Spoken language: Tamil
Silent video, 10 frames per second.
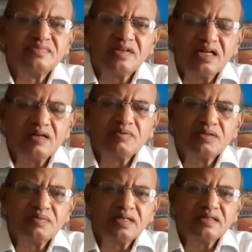வள்ளல்
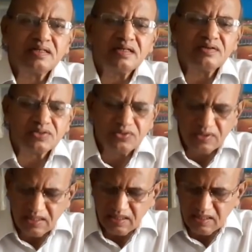பெருமான் அவர்
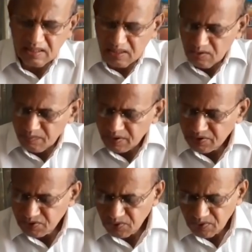சொன்ன
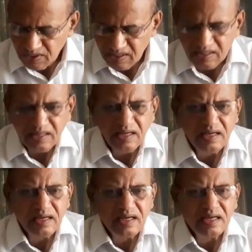அருட்பெருஞ்சோதி
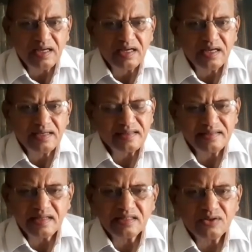இதை
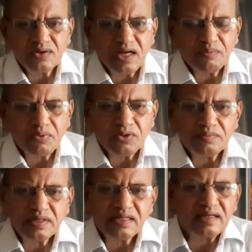தெரிந்து கொண்டால்
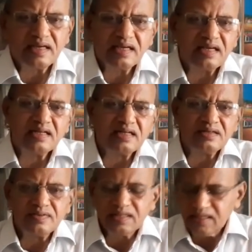போதும் என்று இங்கேயே நின்று
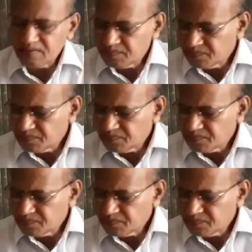விட்டேன்